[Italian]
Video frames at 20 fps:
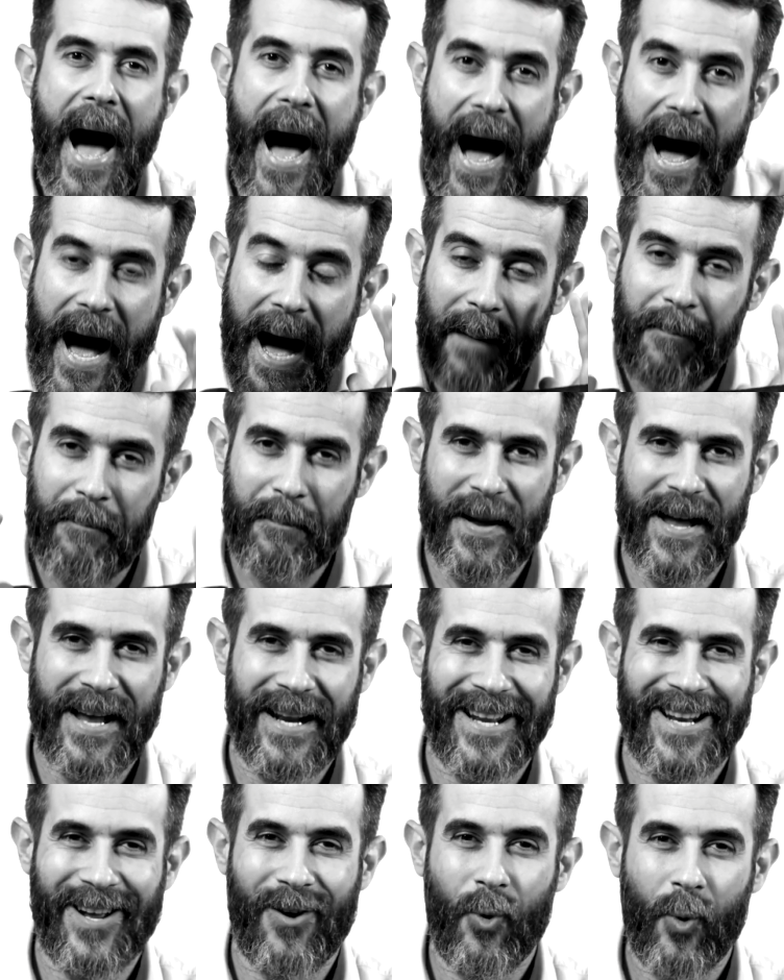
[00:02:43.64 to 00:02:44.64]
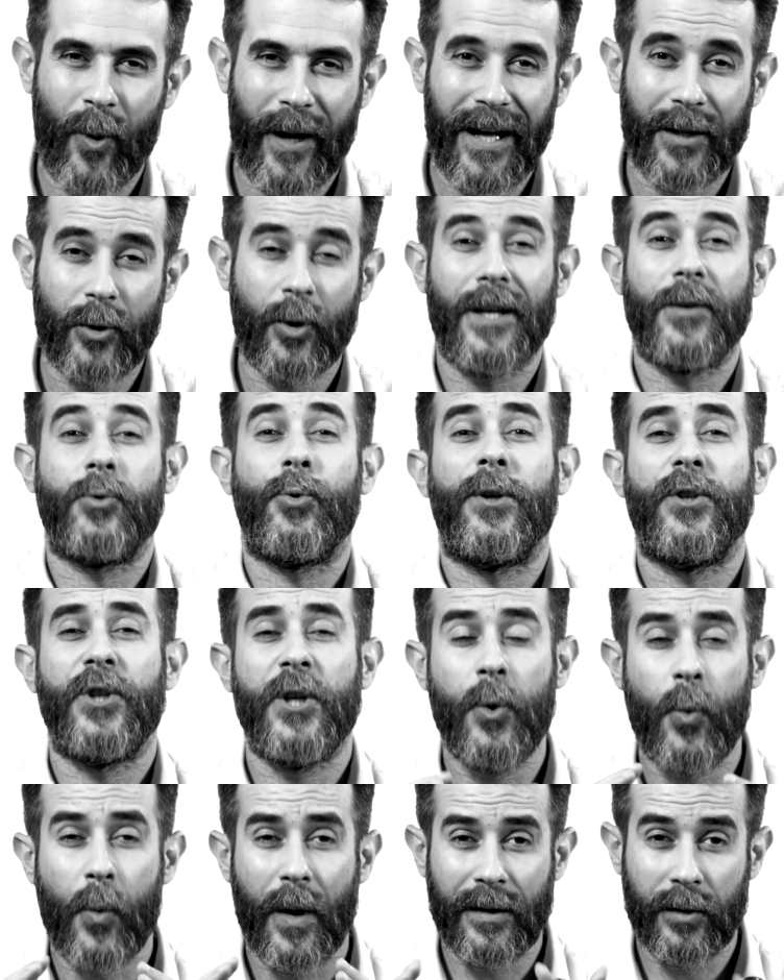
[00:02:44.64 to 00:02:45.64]
Ha appena inaugurato la sua
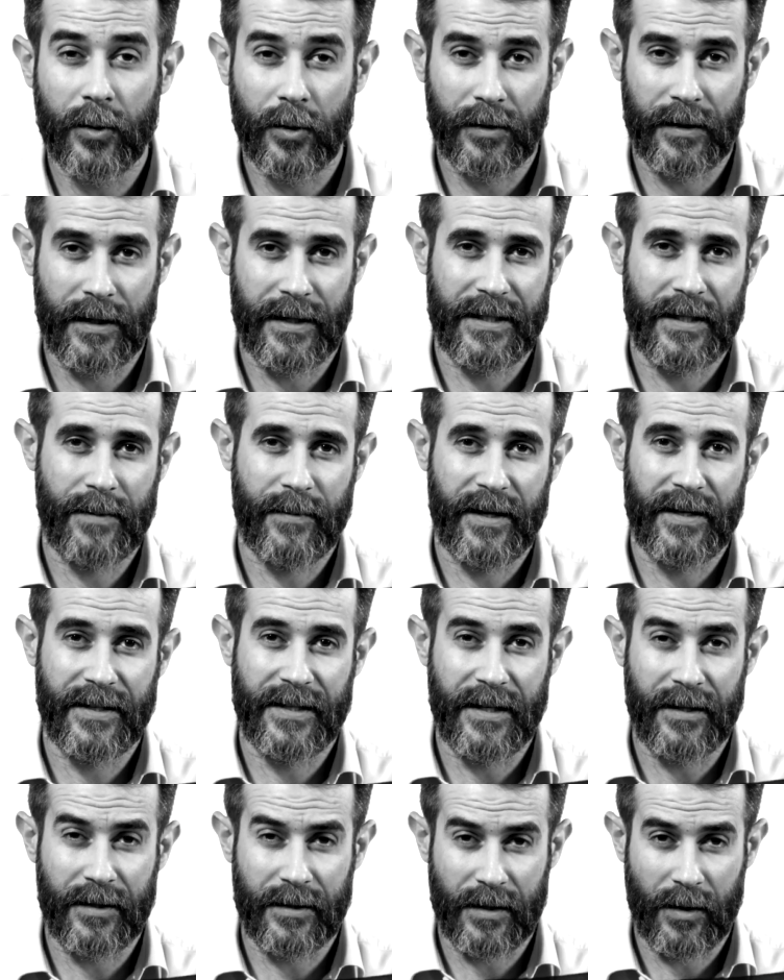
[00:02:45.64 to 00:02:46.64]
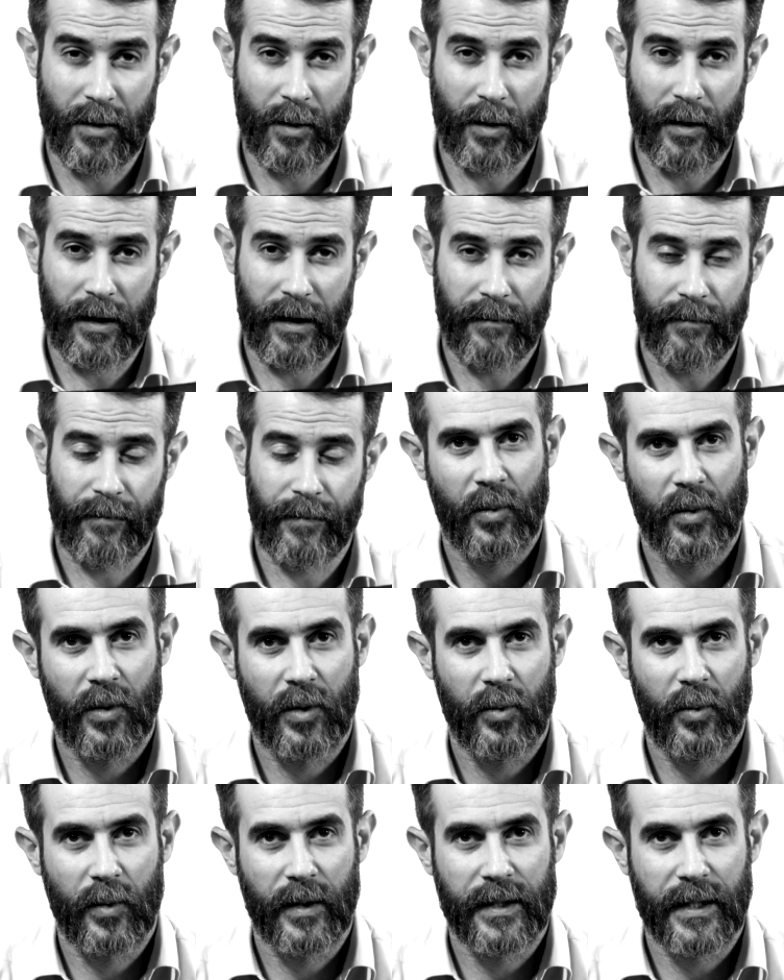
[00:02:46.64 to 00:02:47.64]
58esima esizione.
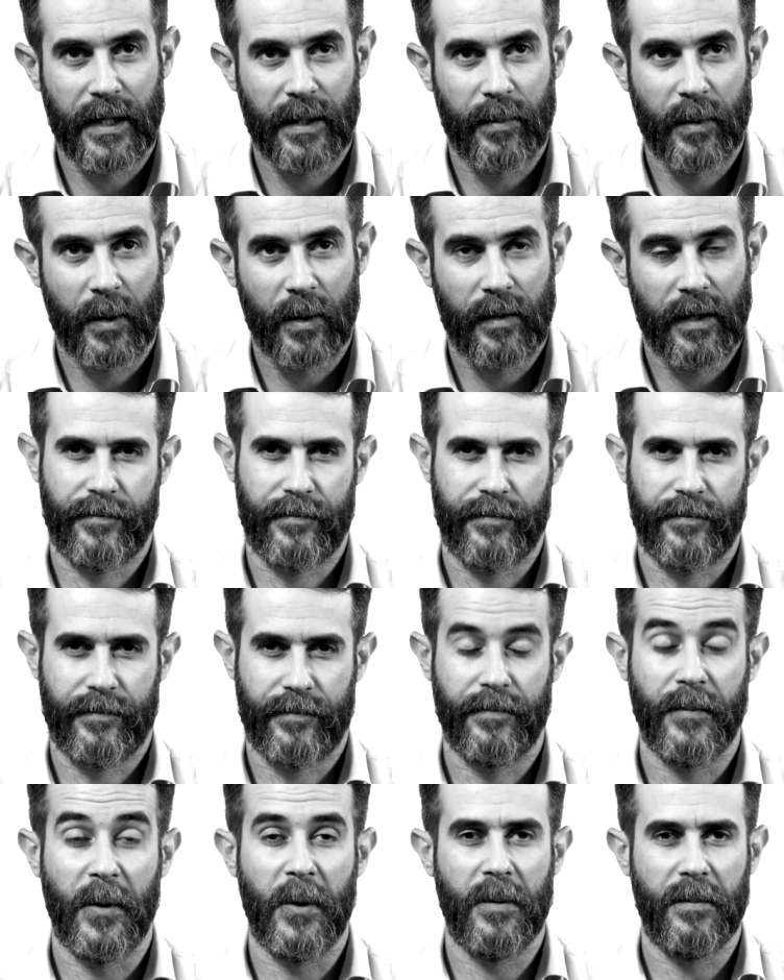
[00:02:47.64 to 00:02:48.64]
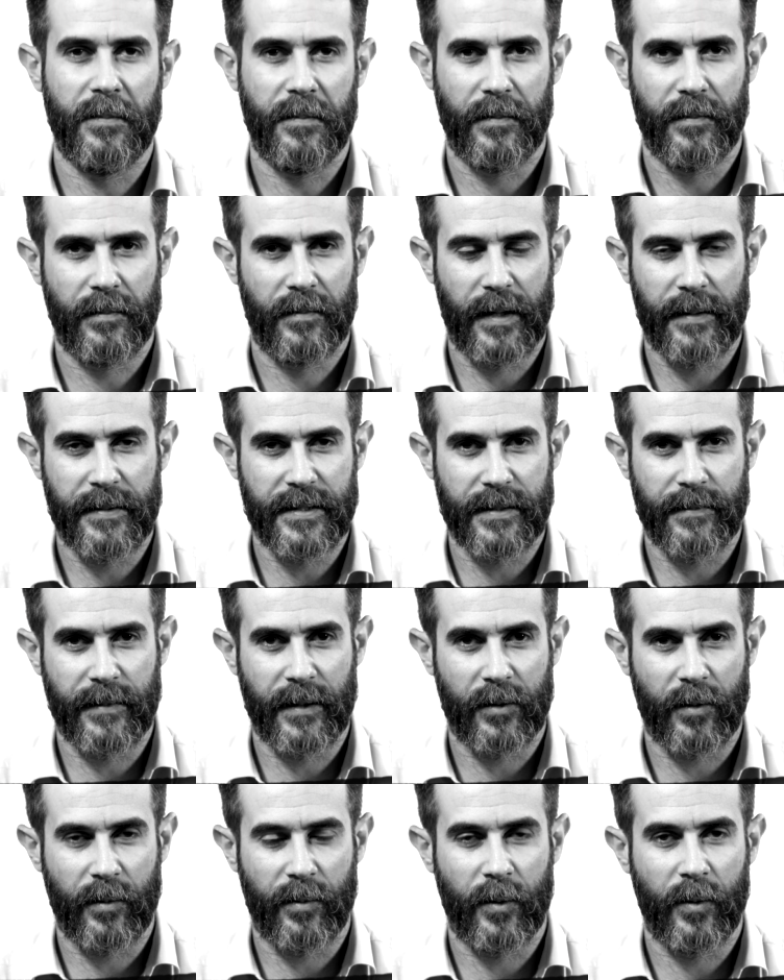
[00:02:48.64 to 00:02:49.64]
1, 2, 3, prova. Boh a me
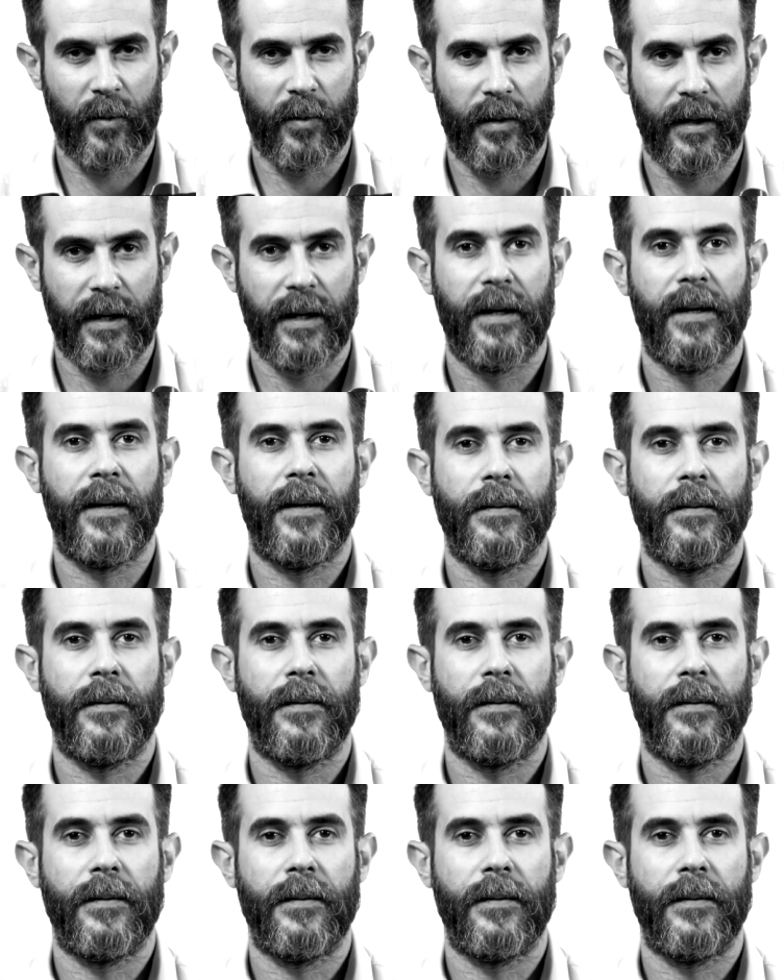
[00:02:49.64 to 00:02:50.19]
sembrava troppo lunga.